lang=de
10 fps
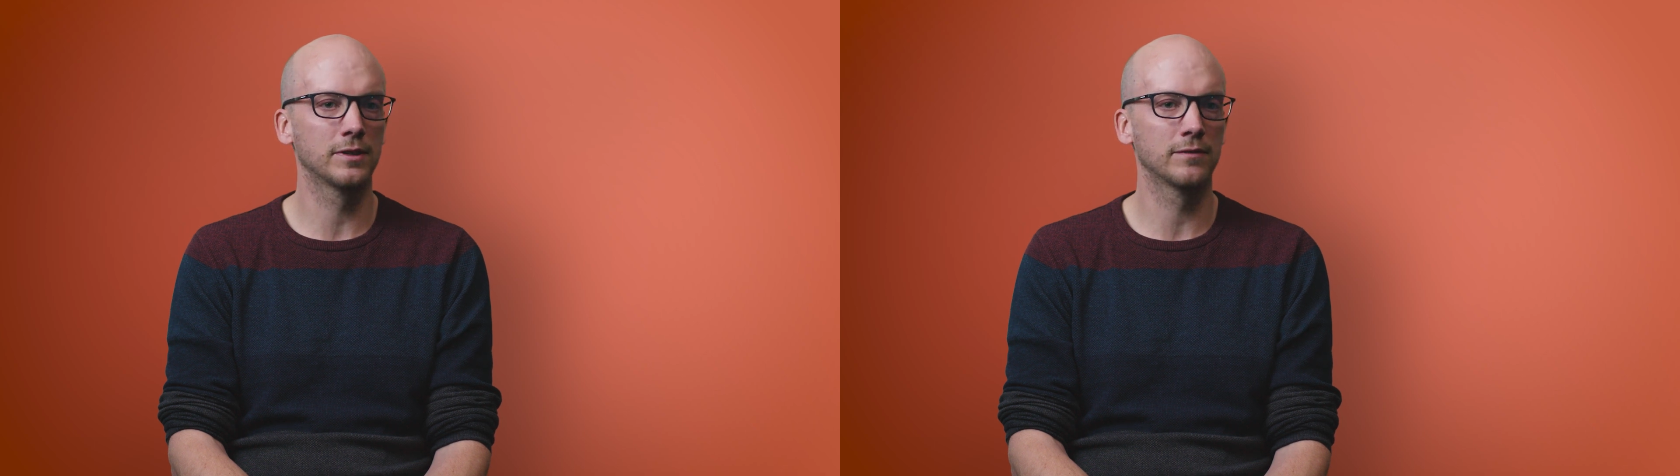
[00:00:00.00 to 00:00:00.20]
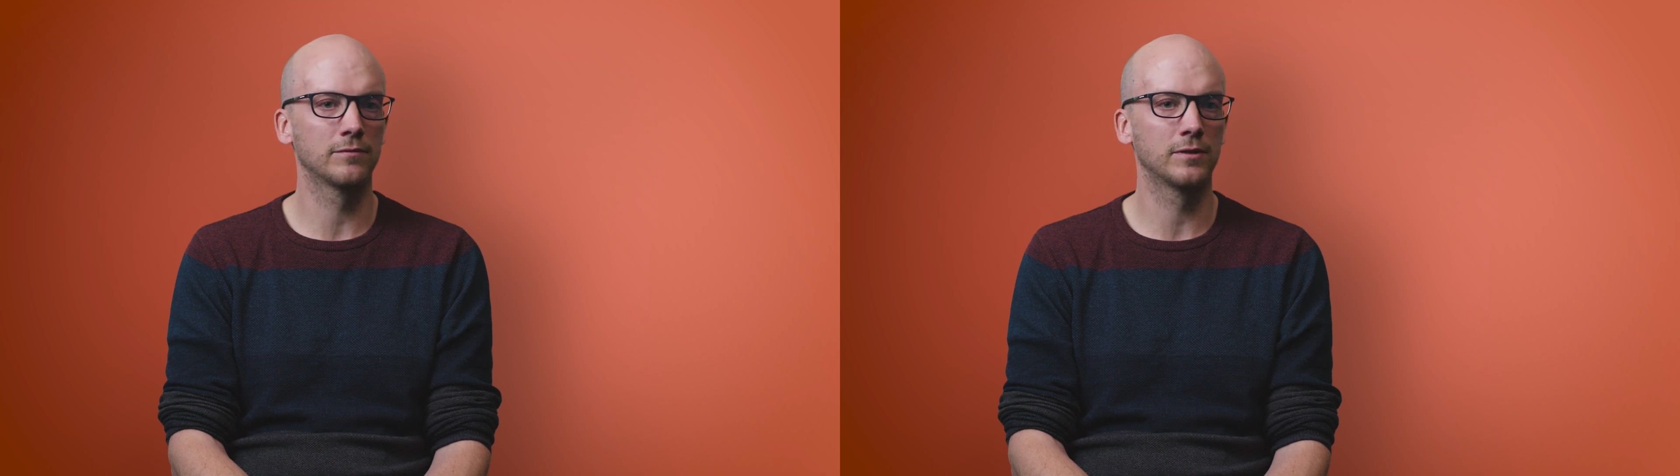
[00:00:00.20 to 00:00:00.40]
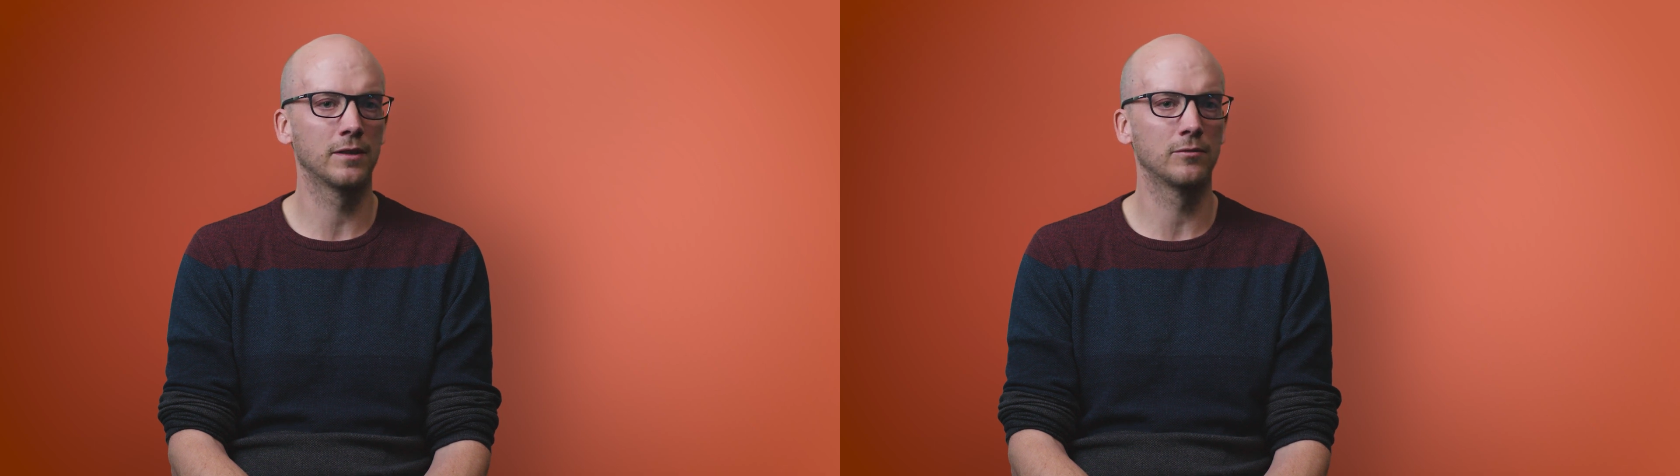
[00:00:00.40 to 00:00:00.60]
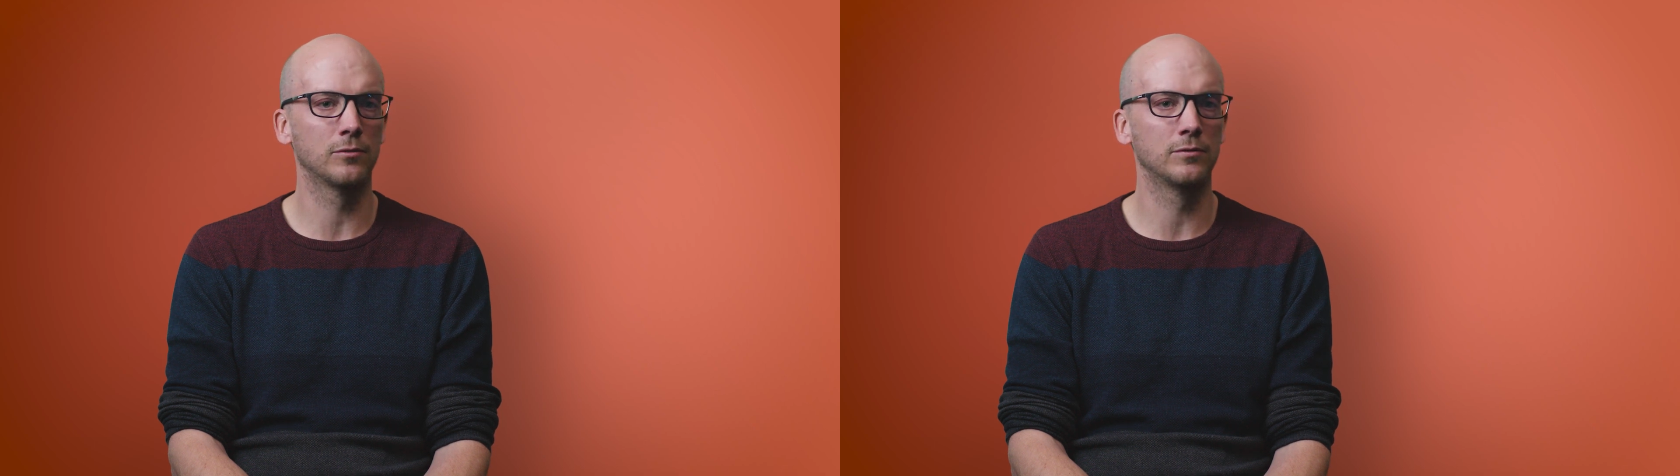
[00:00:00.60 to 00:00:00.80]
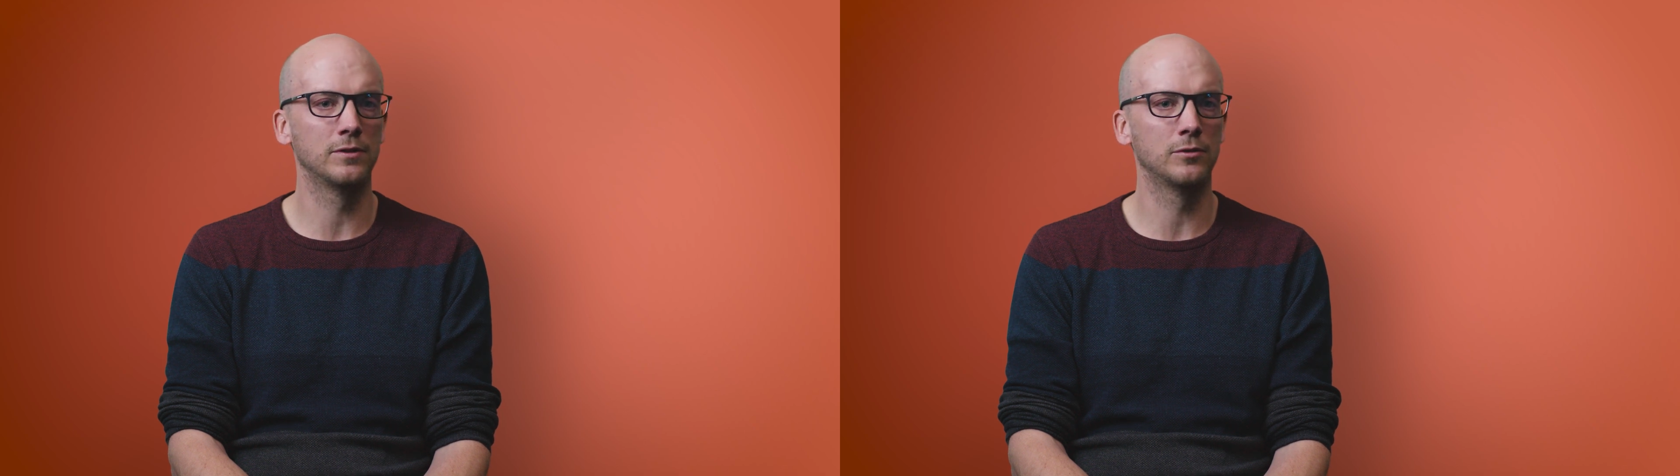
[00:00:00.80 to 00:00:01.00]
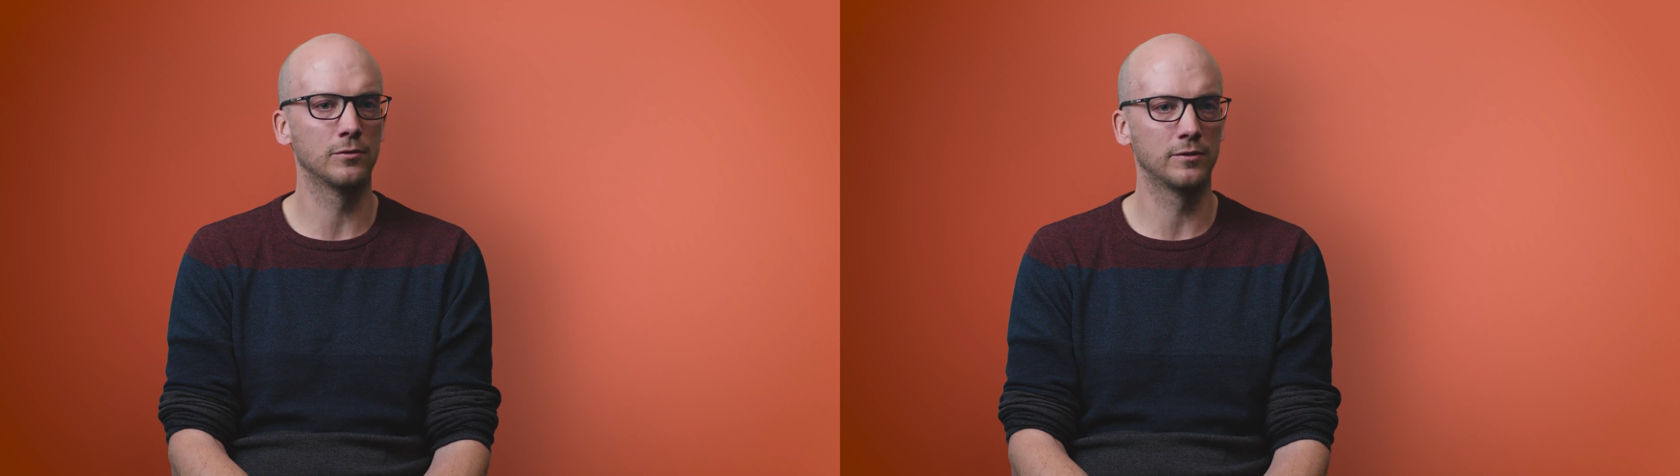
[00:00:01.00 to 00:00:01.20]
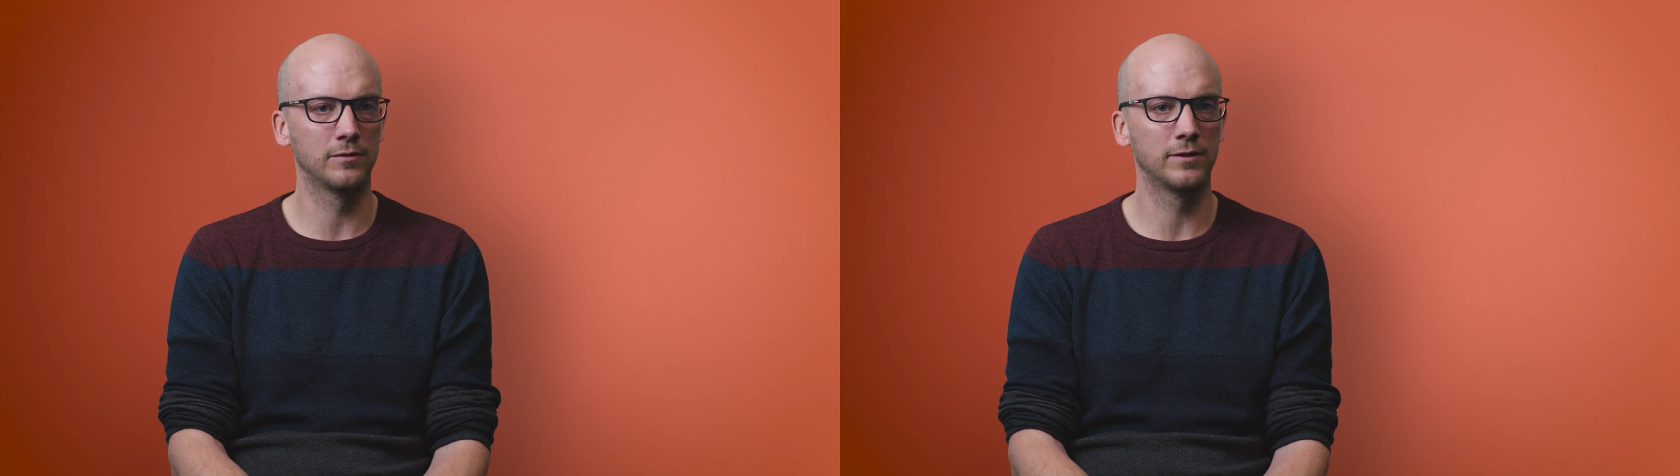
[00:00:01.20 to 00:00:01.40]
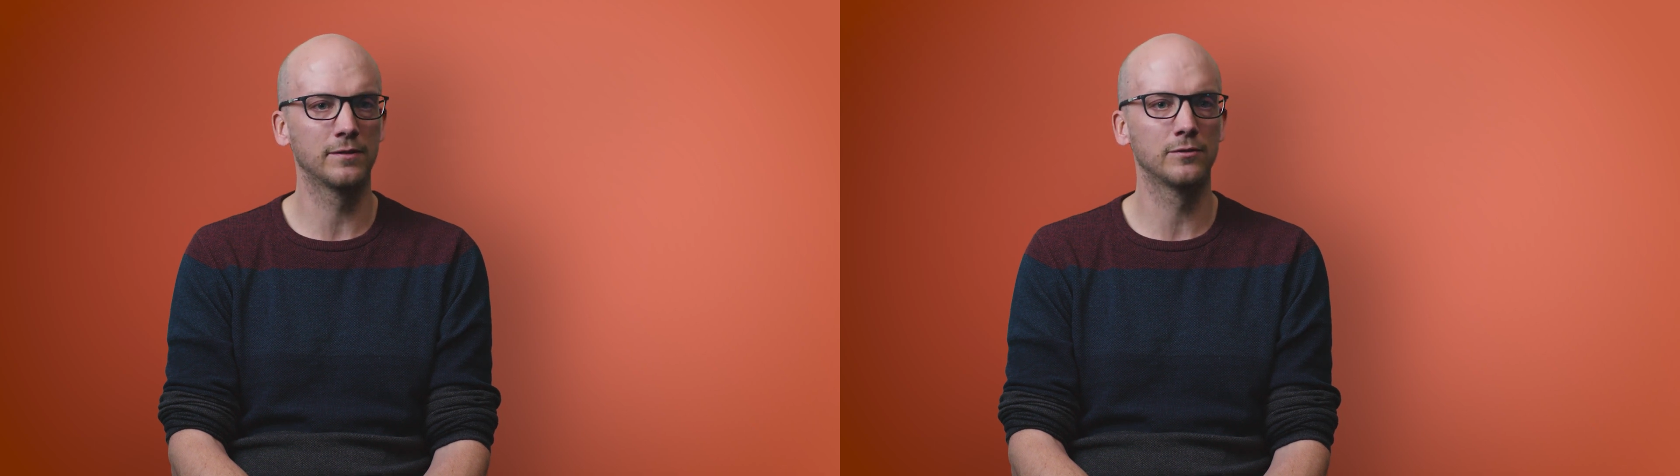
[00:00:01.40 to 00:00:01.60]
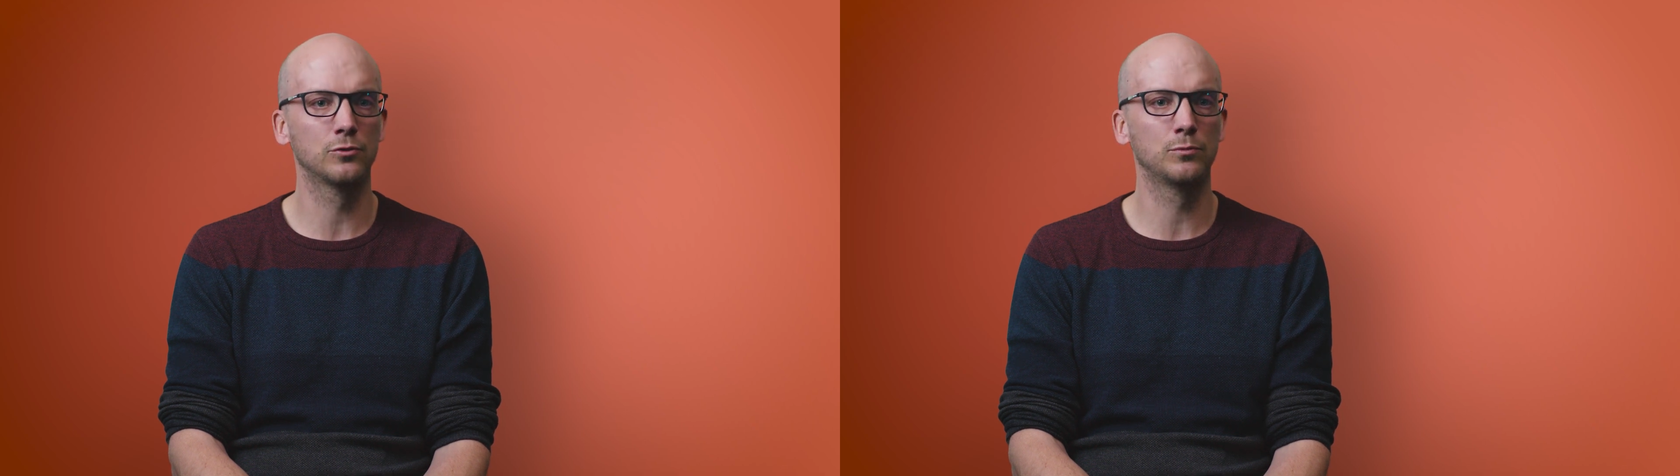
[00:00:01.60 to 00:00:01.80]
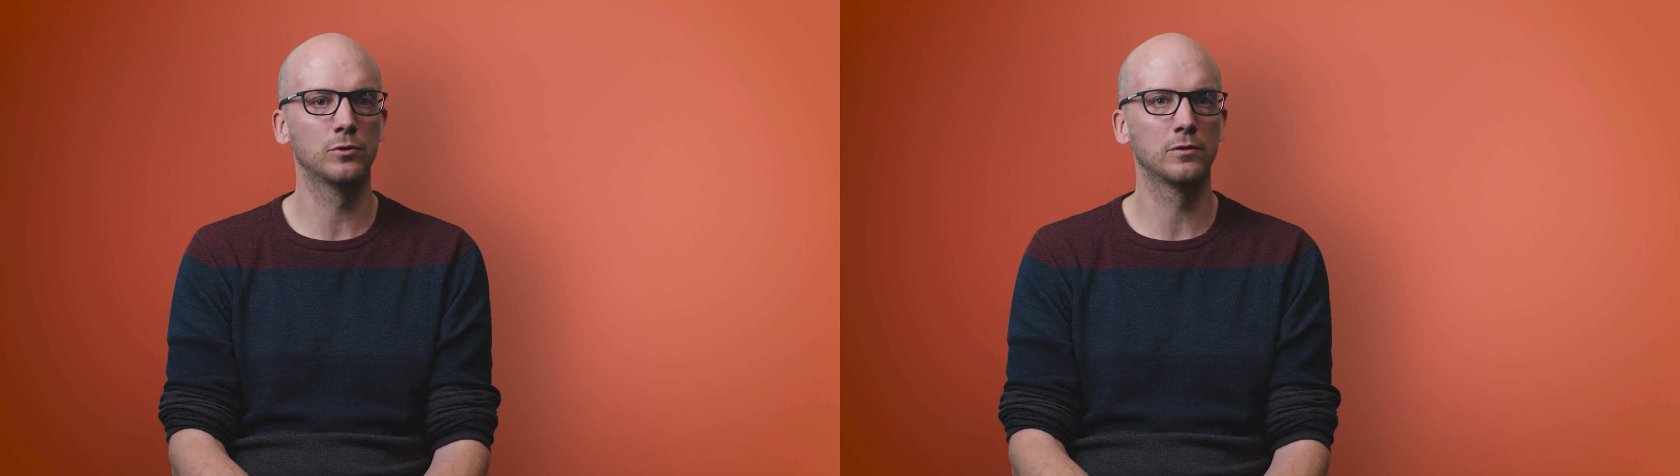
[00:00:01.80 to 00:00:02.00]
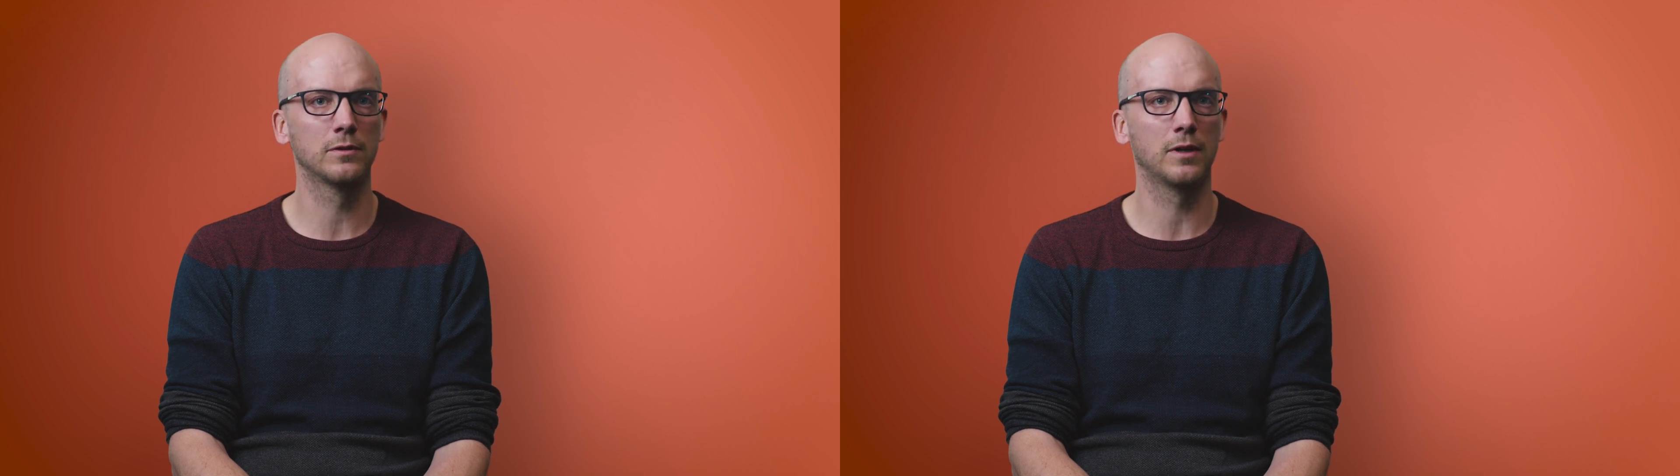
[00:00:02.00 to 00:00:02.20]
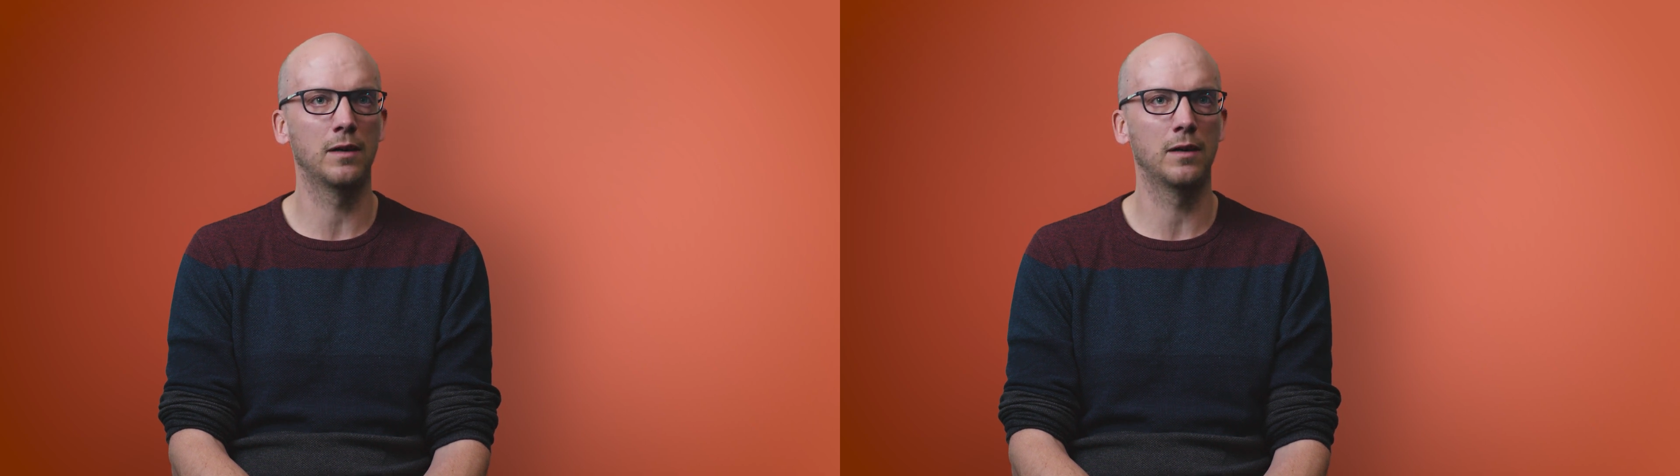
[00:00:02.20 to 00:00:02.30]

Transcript: treffen kann und die Konsequenzen spürt,